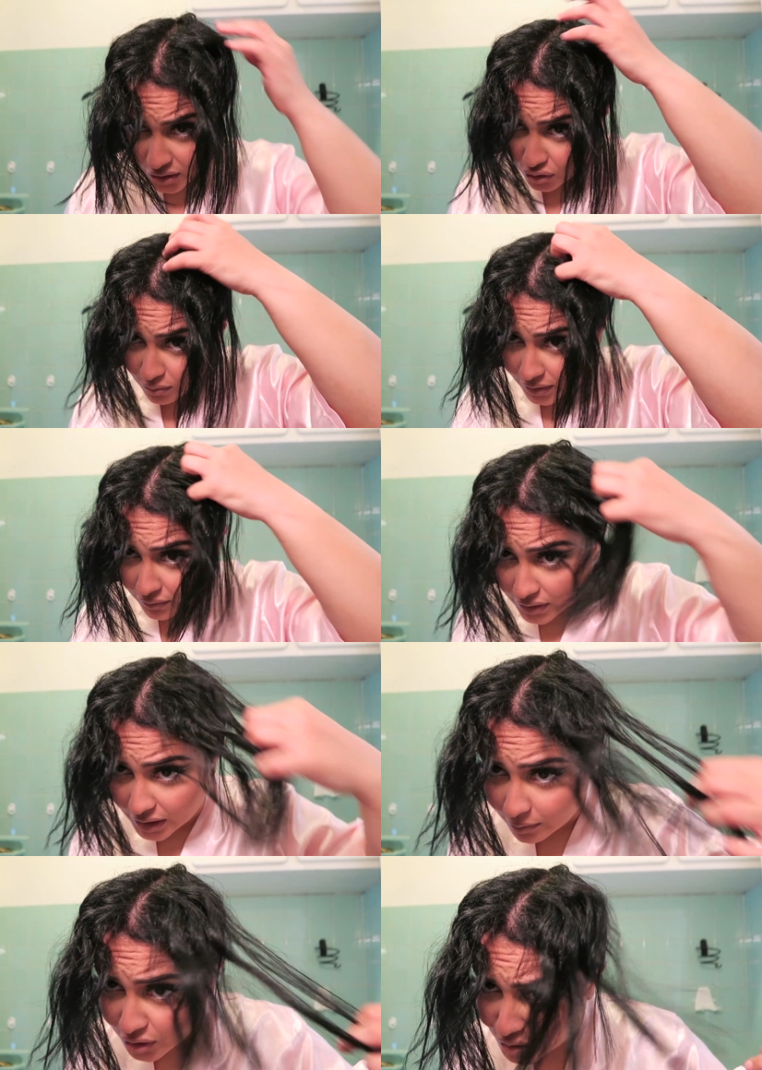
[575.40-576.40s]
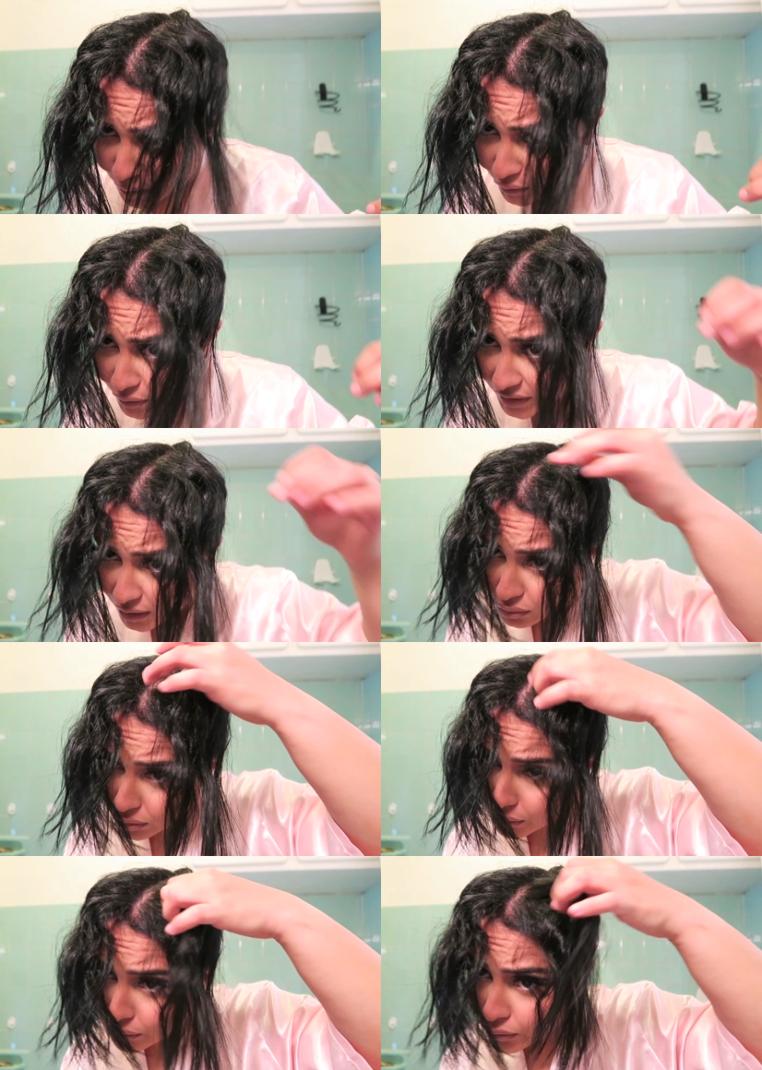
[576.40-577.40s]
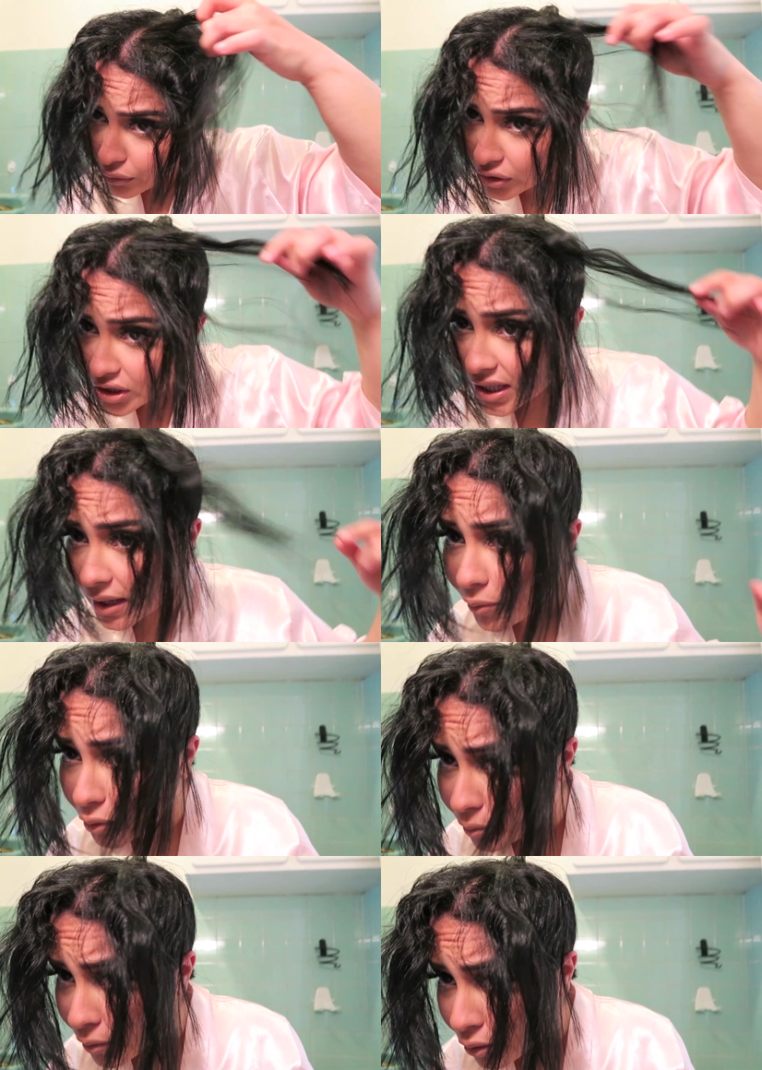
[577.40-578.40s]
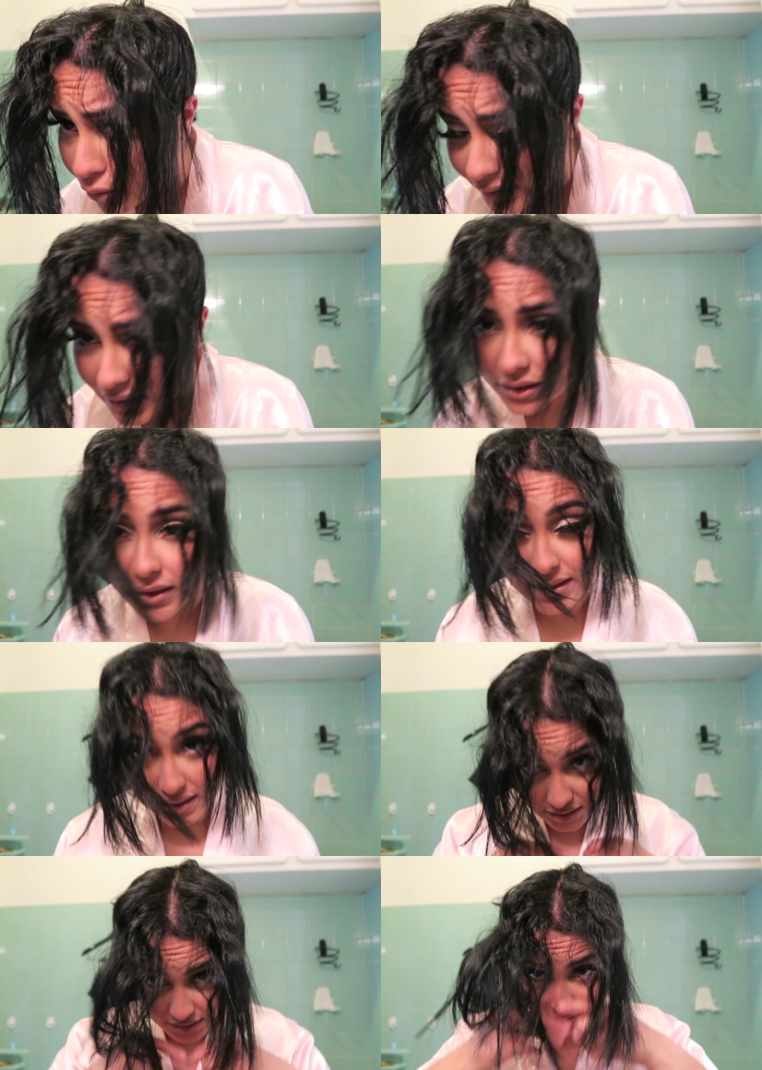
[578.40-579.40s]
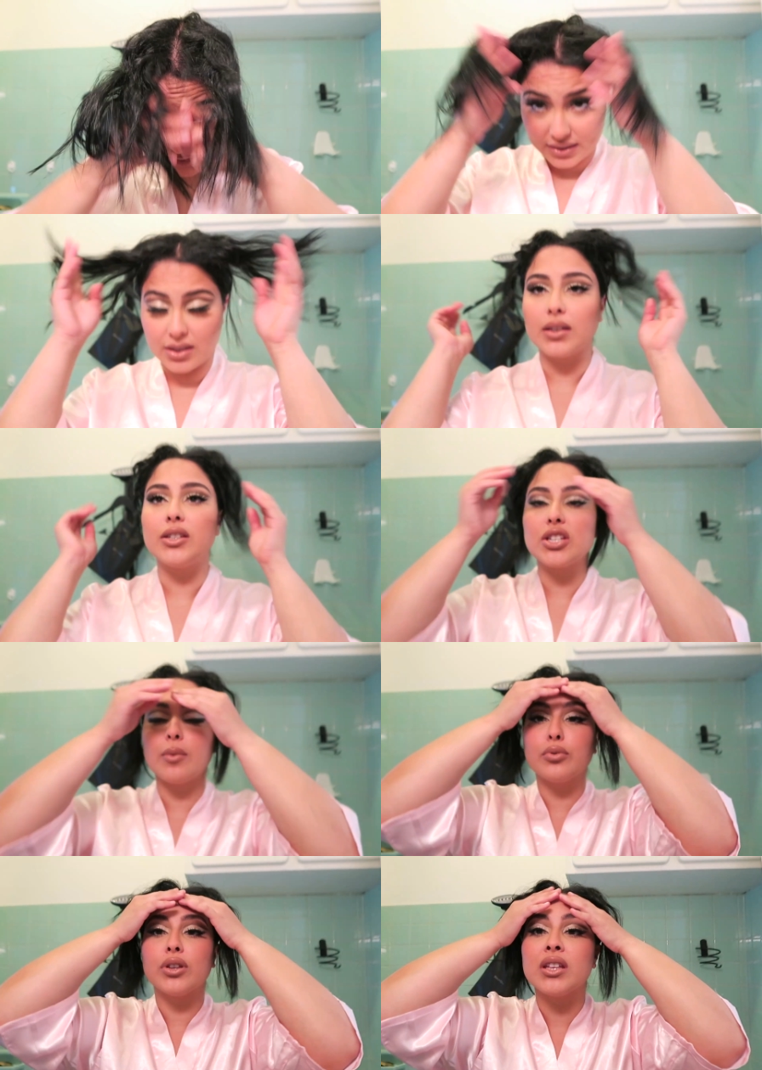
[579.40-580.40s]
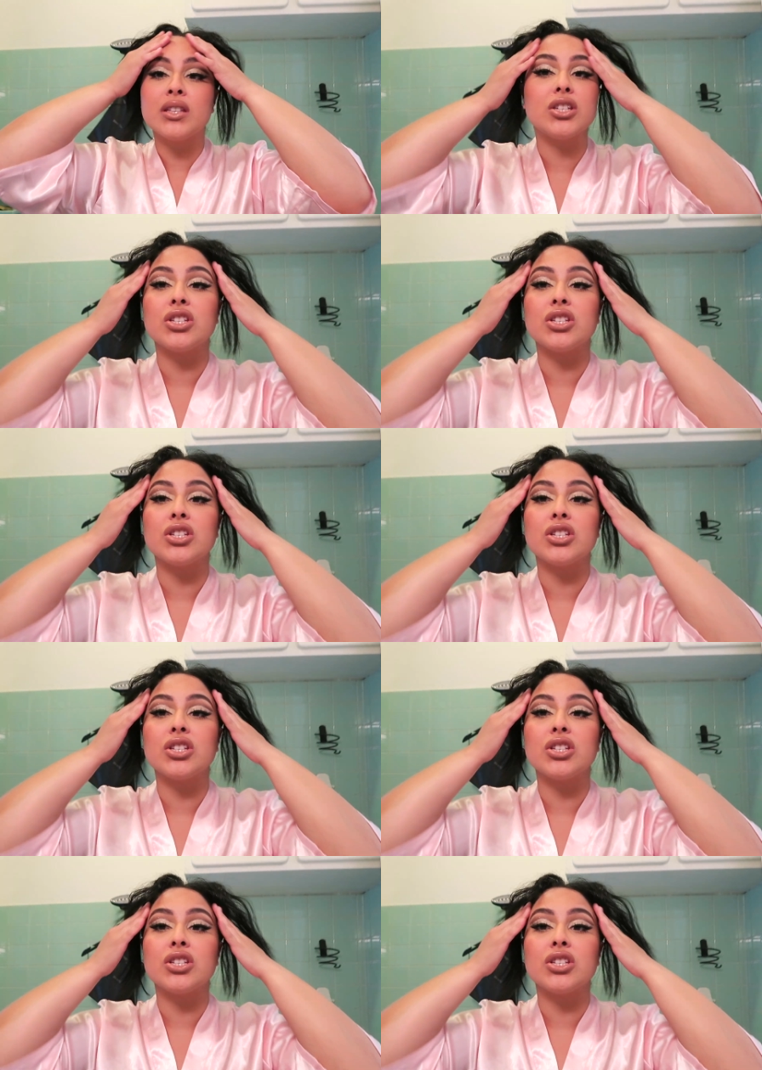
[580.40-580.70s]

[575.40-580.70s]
J'ai oublié de vous dire, mais je pense que ça coule de source. J'ai absolument aucun lissage, ni brésilien, ni japonais, ni...